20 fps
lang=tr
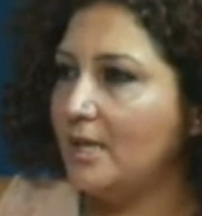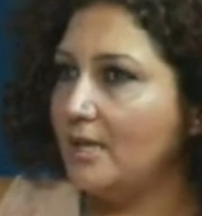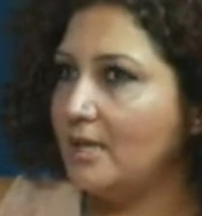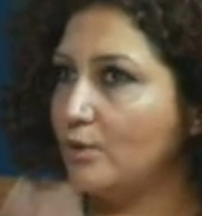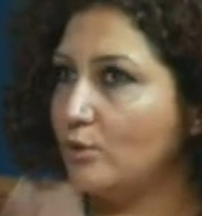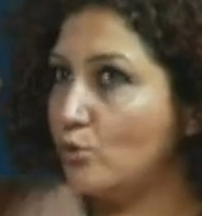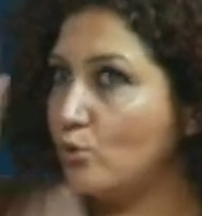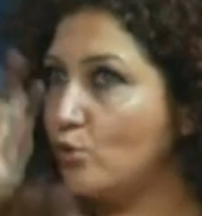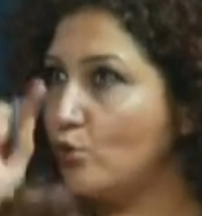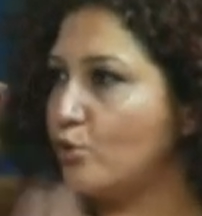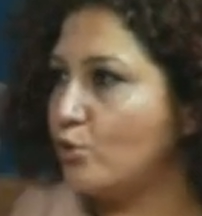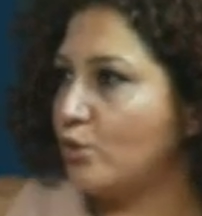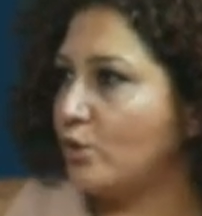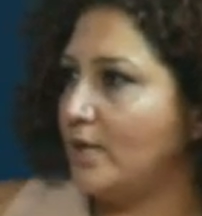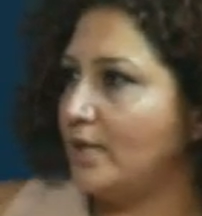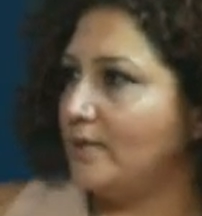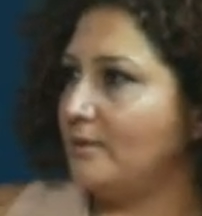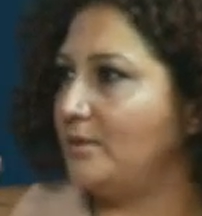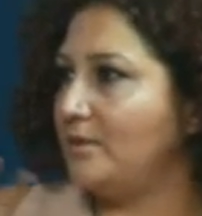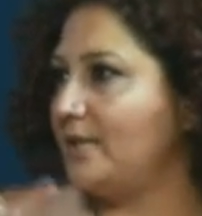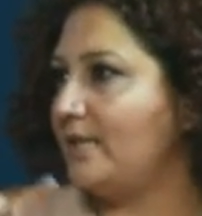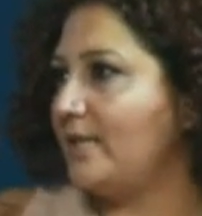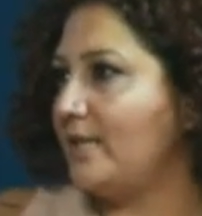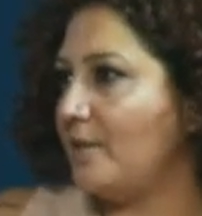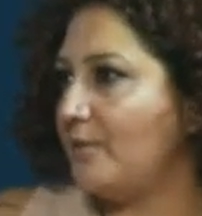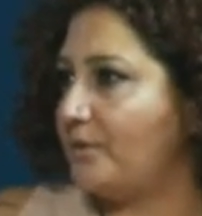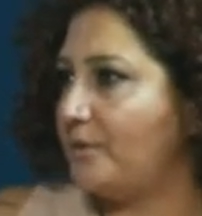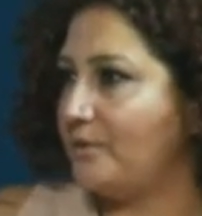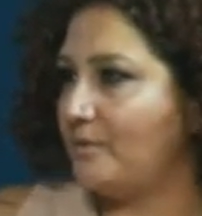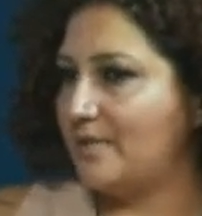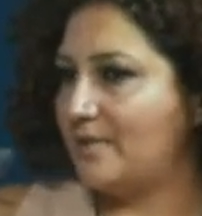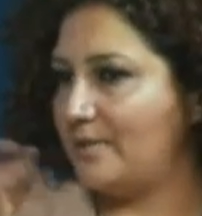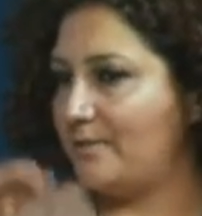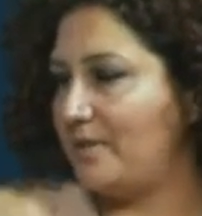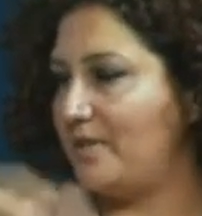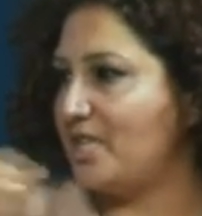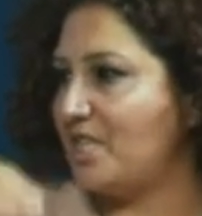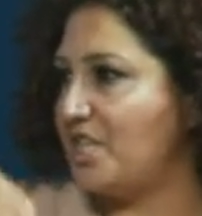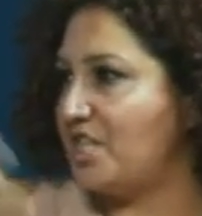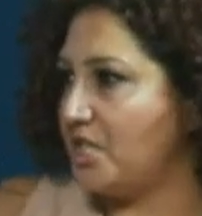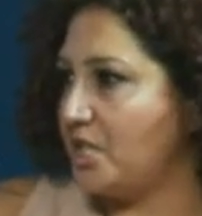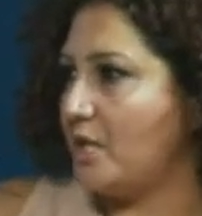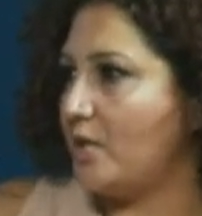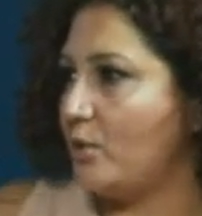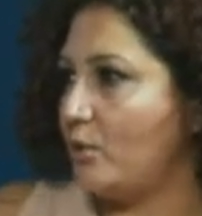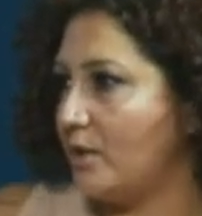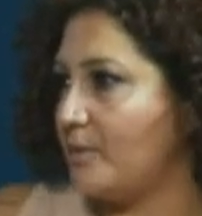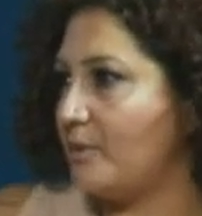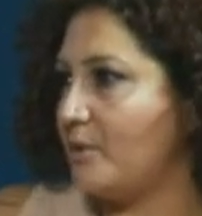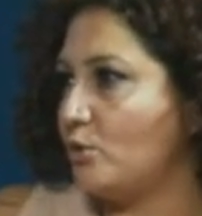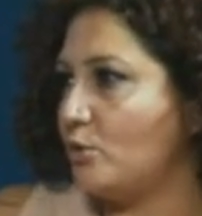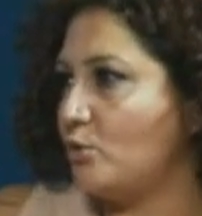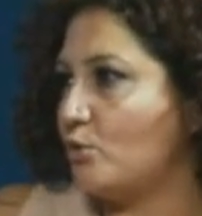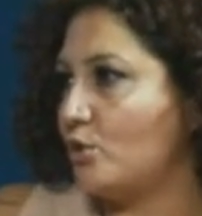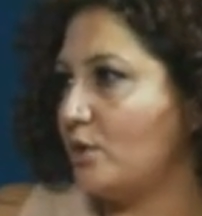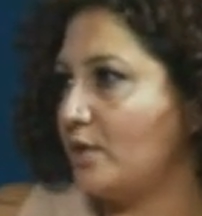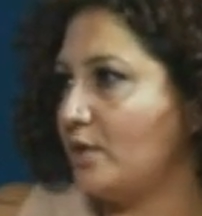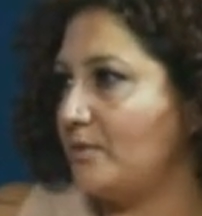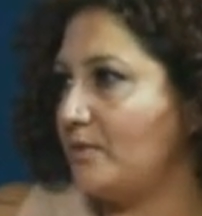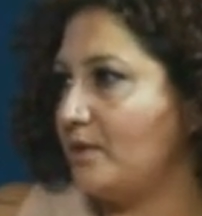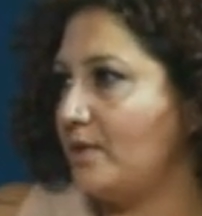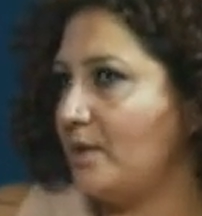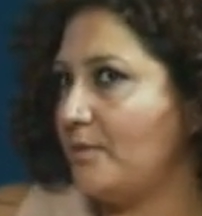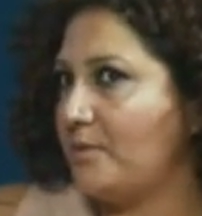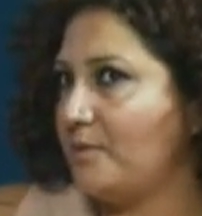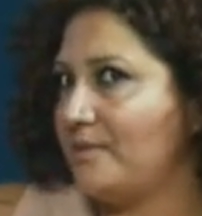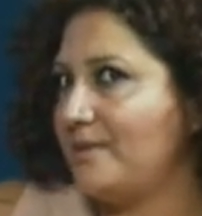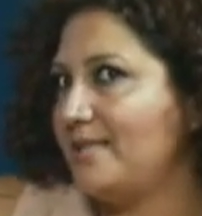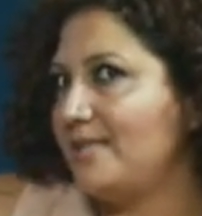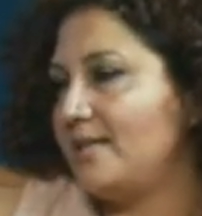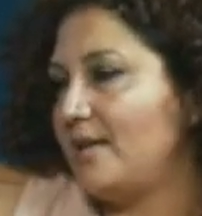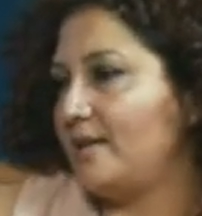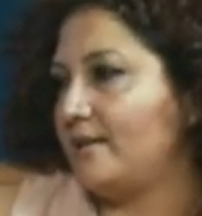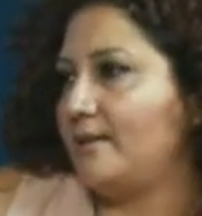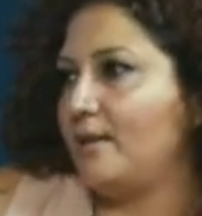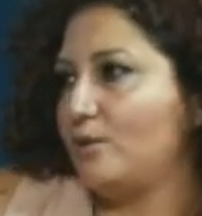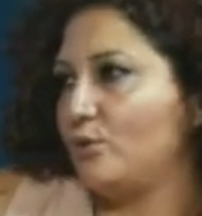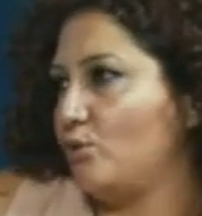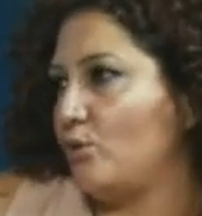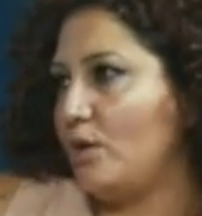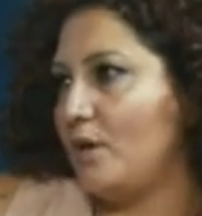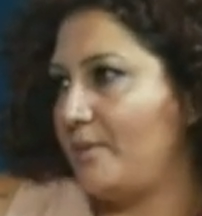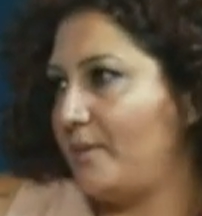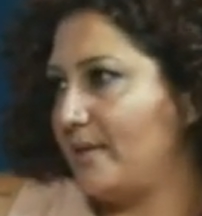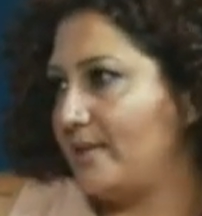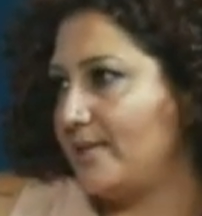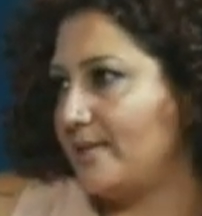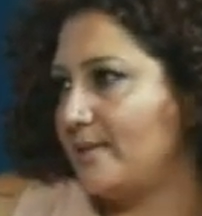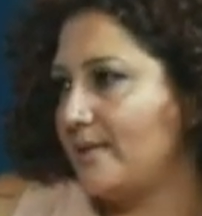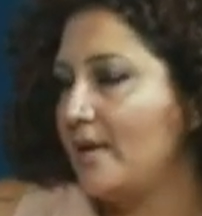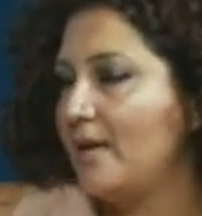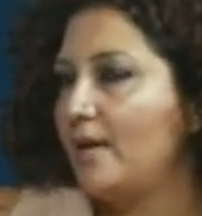e, suç tanımının yapılması, bir kişiye yönelik bir suç tanımının yapılması zaten çok abes.